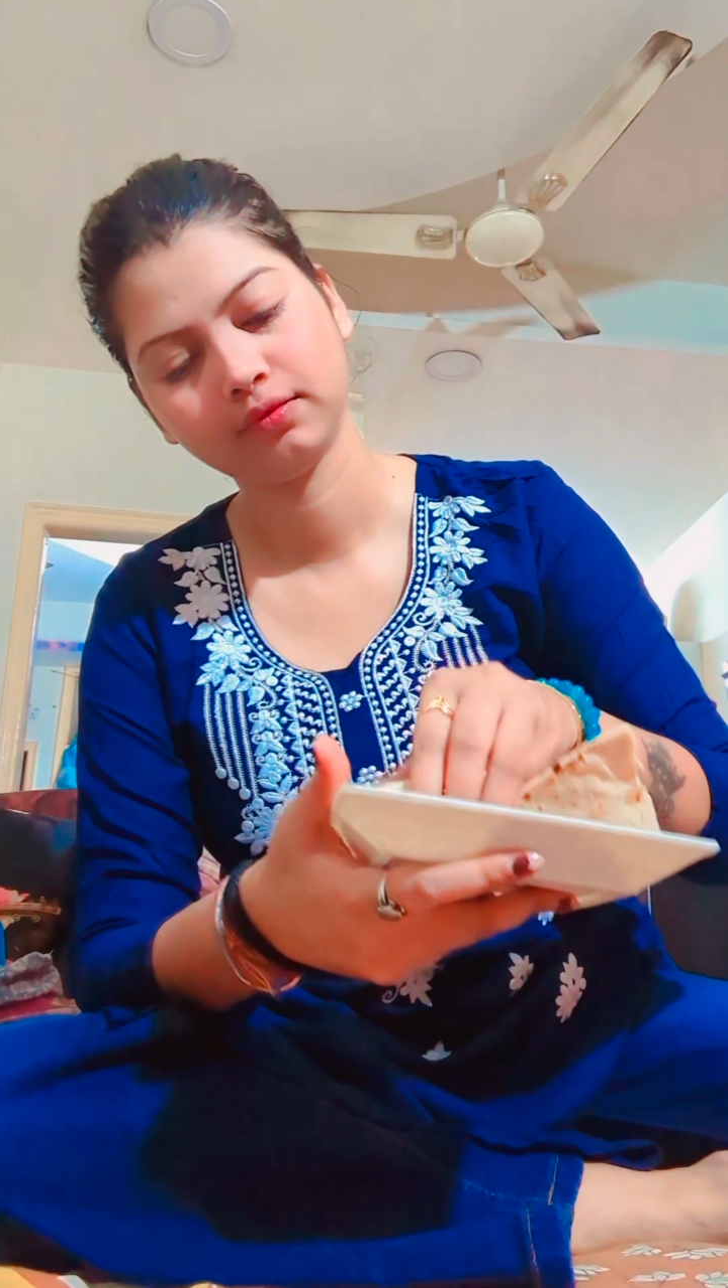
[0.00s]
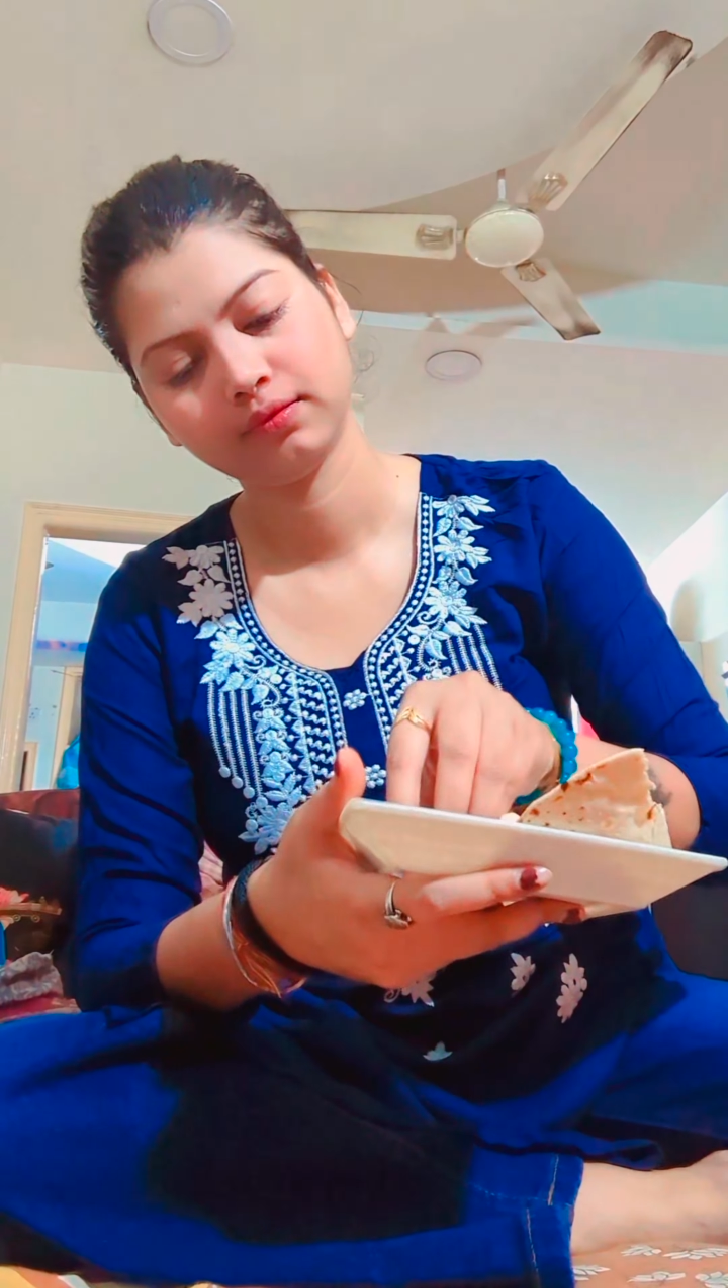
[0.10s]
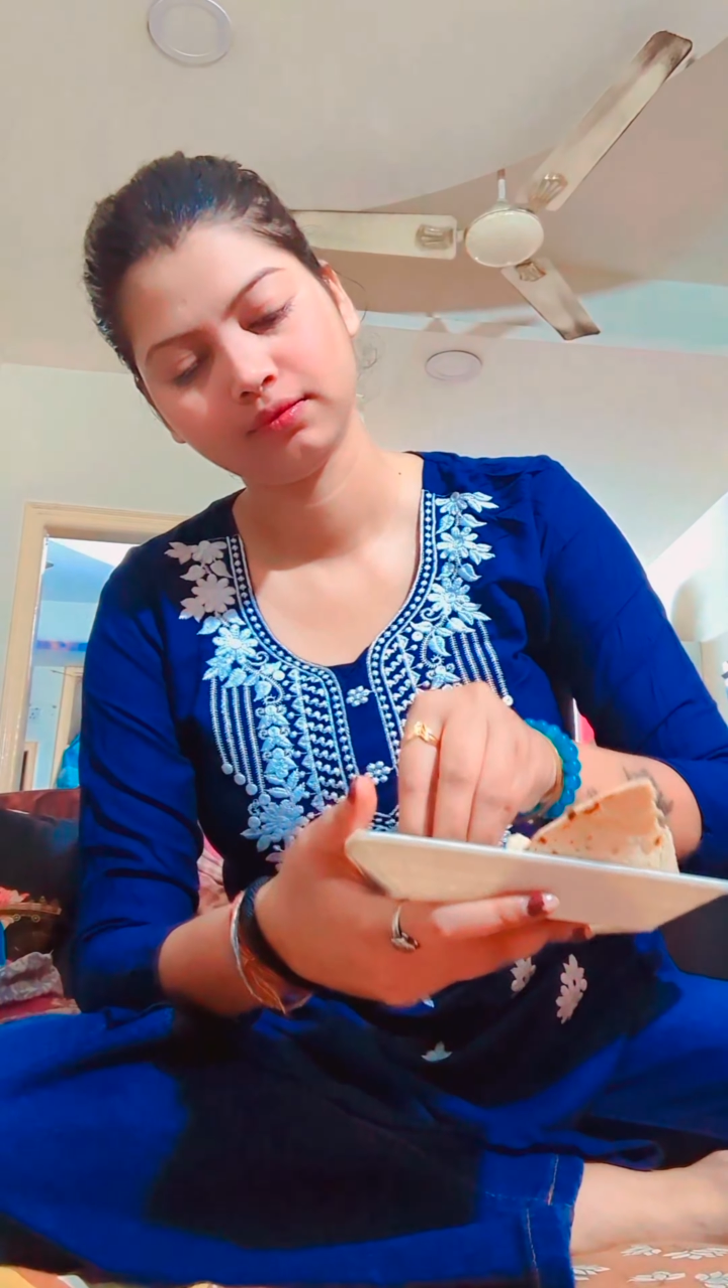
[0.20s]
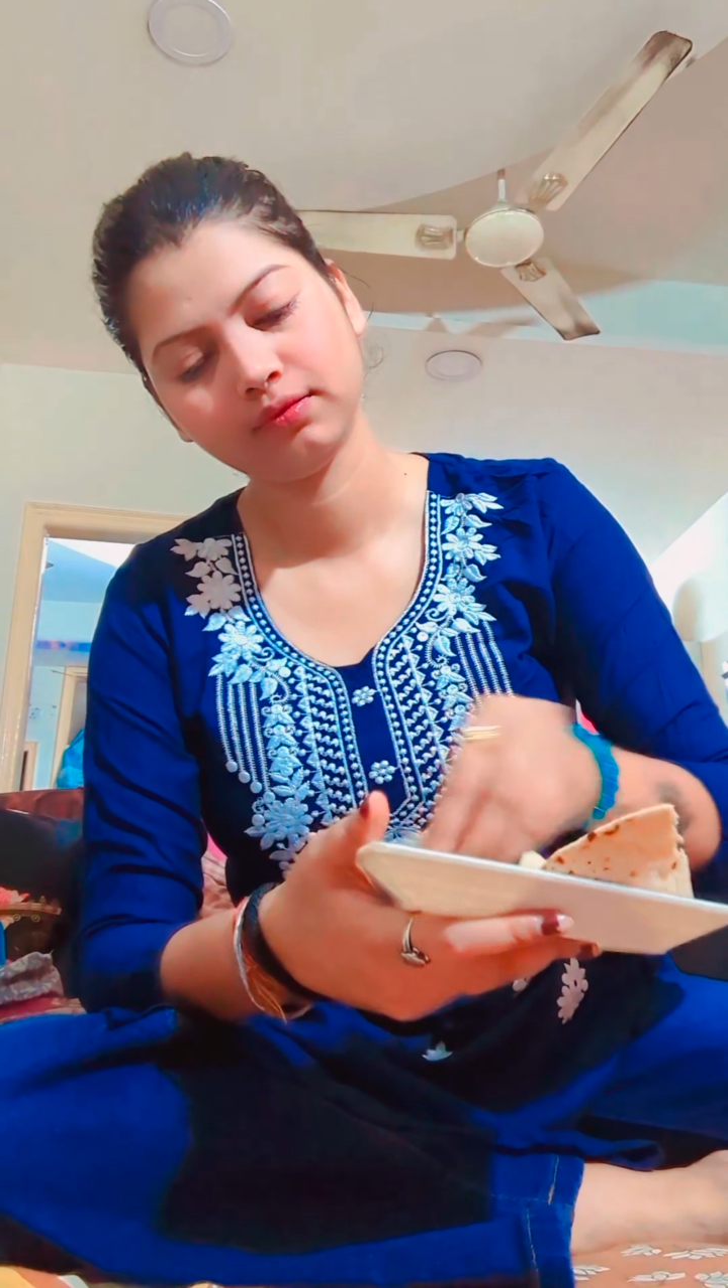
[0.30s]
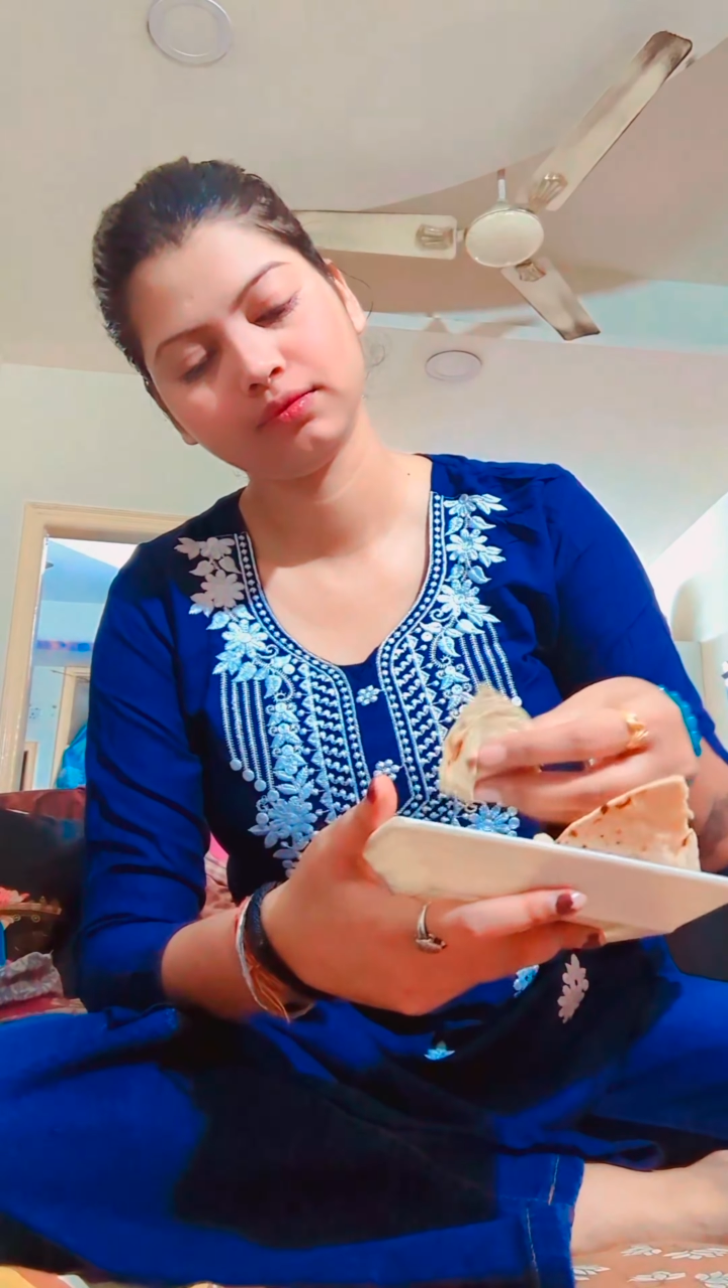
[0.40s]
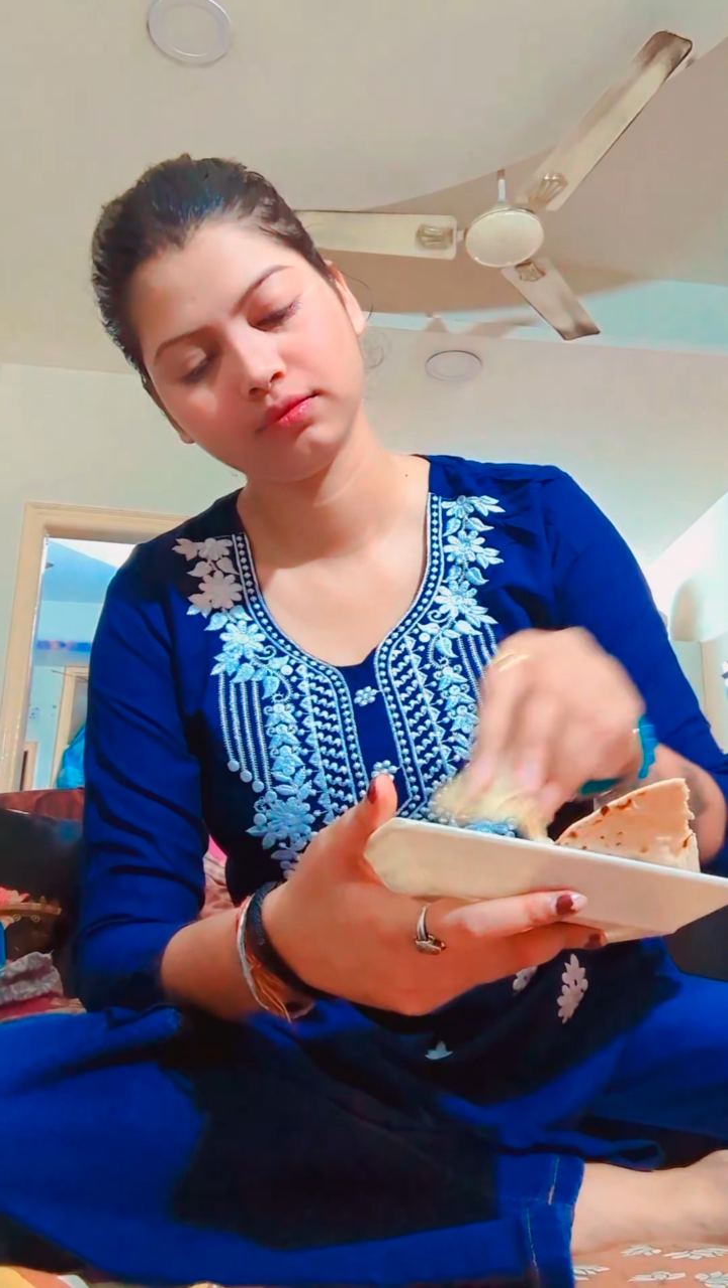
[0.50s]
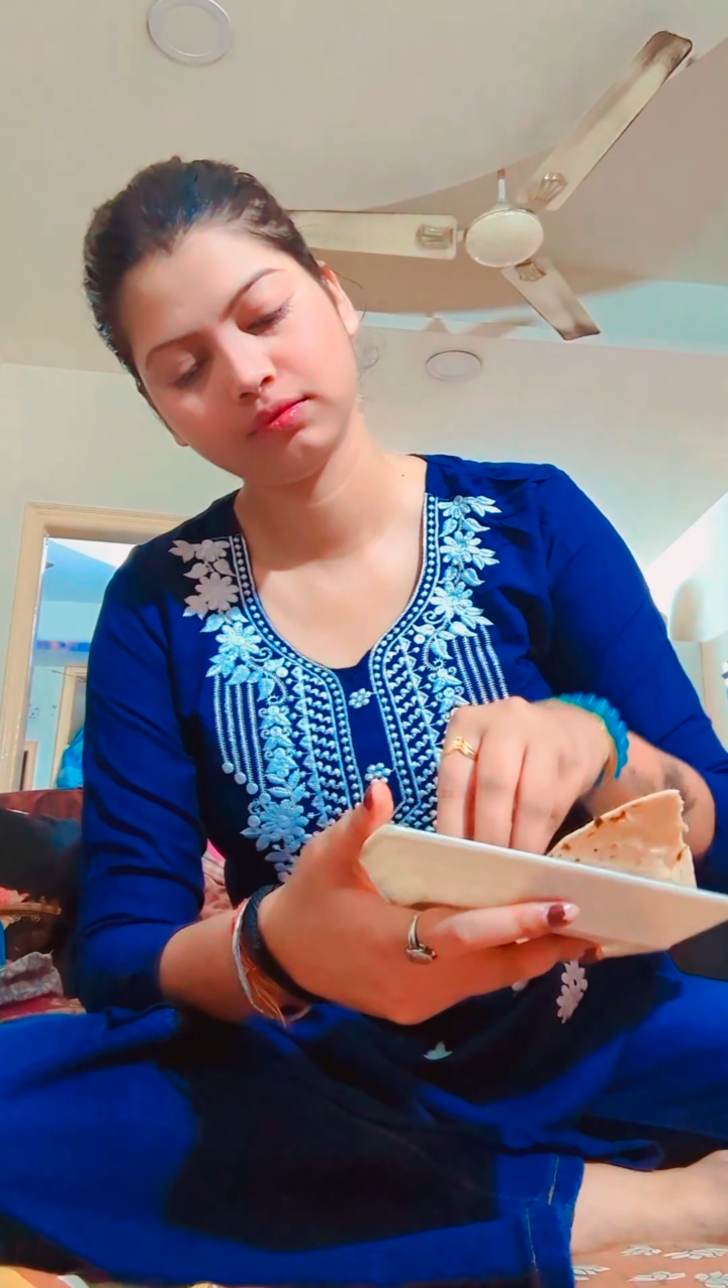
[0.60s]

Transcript: और